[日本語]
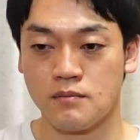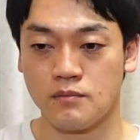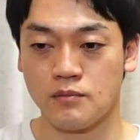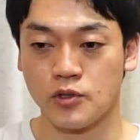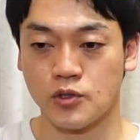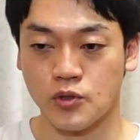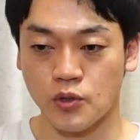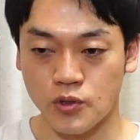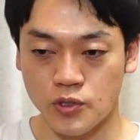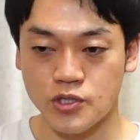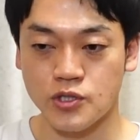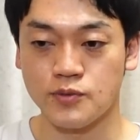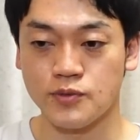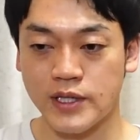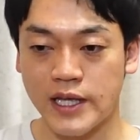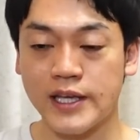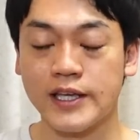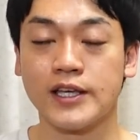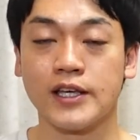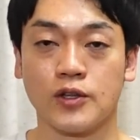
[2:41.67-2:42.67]
もうどうしようも
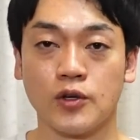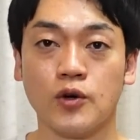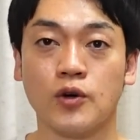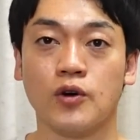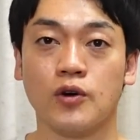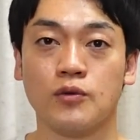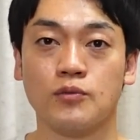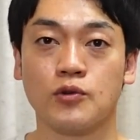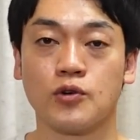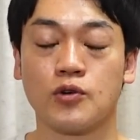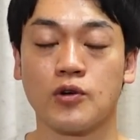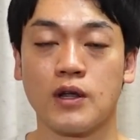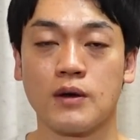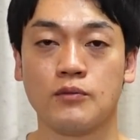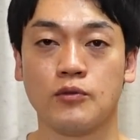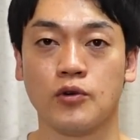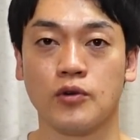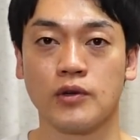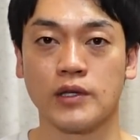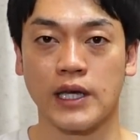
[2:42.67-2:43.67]
ないけどもうこれは
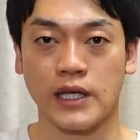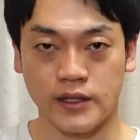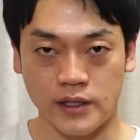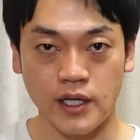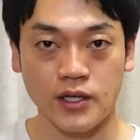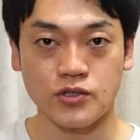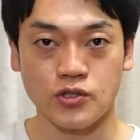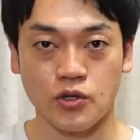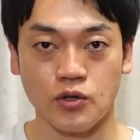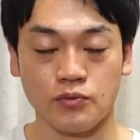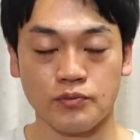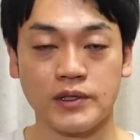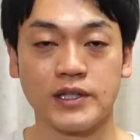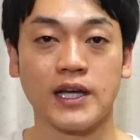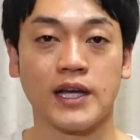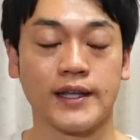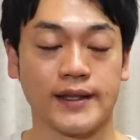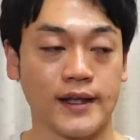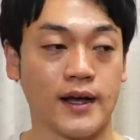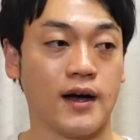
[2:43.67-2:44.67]
もうやったるぞみ
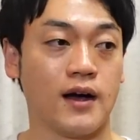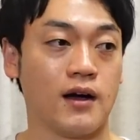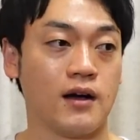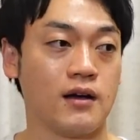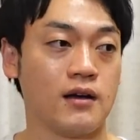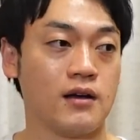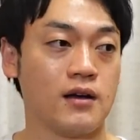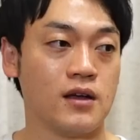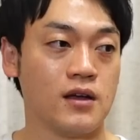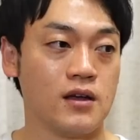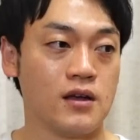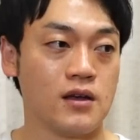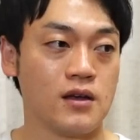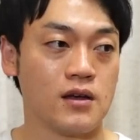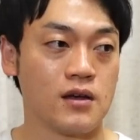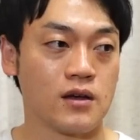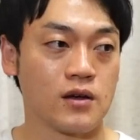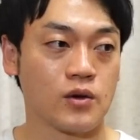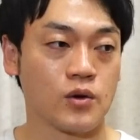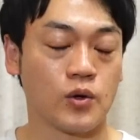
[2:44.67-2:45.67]
たいな
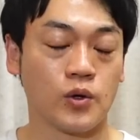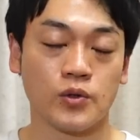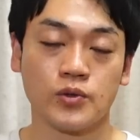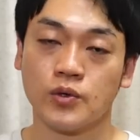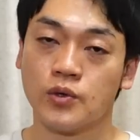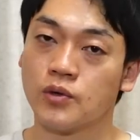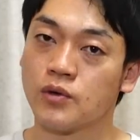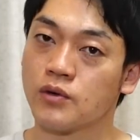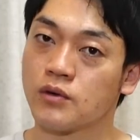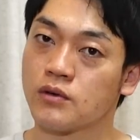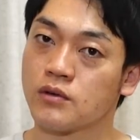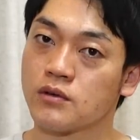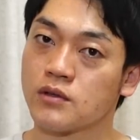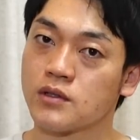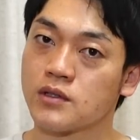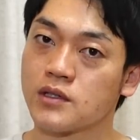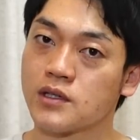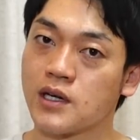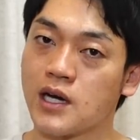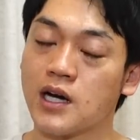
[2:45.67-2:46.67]
この
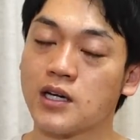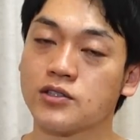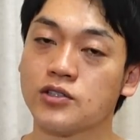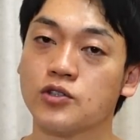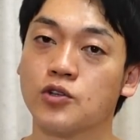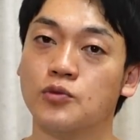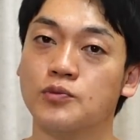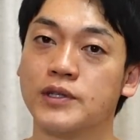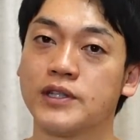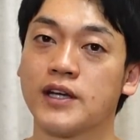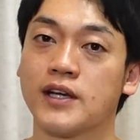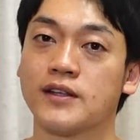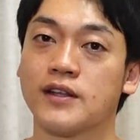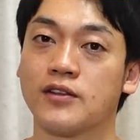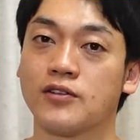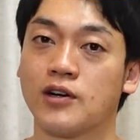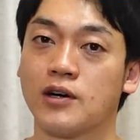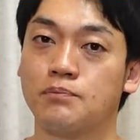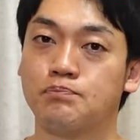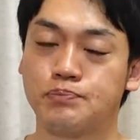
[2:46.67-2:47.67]
覚悟みたいな
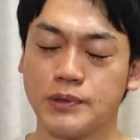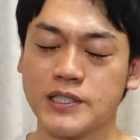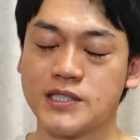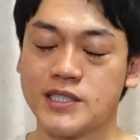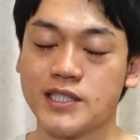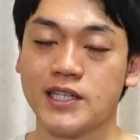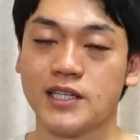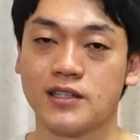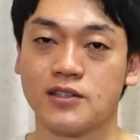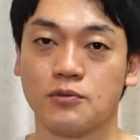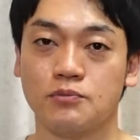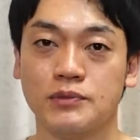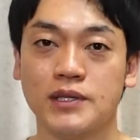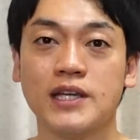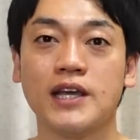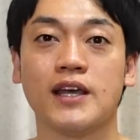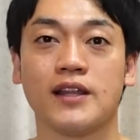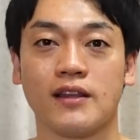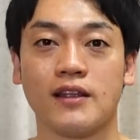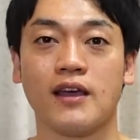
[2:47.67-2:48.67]
のがビシッと
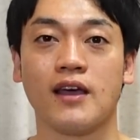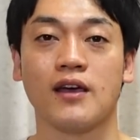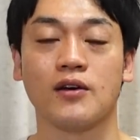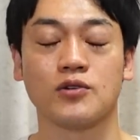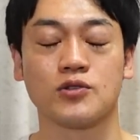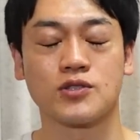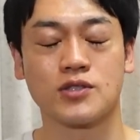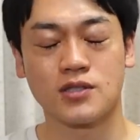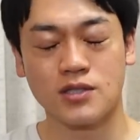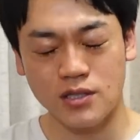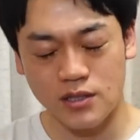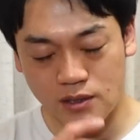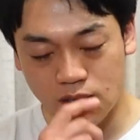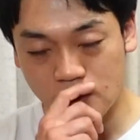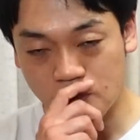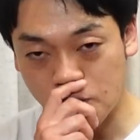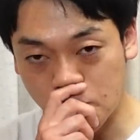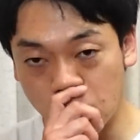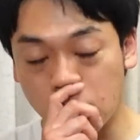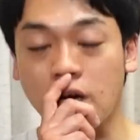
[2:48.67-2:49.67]
見えてすっ
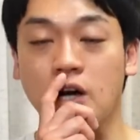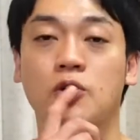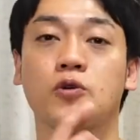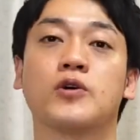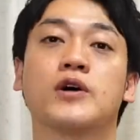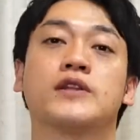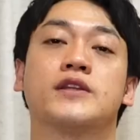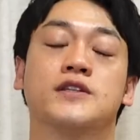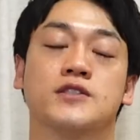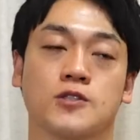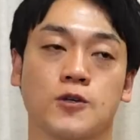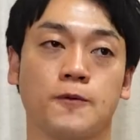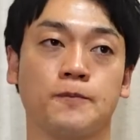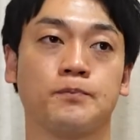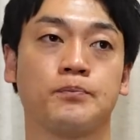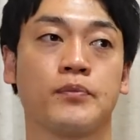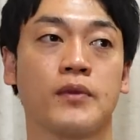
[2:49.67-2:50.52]
ごいかっこよかったんですよ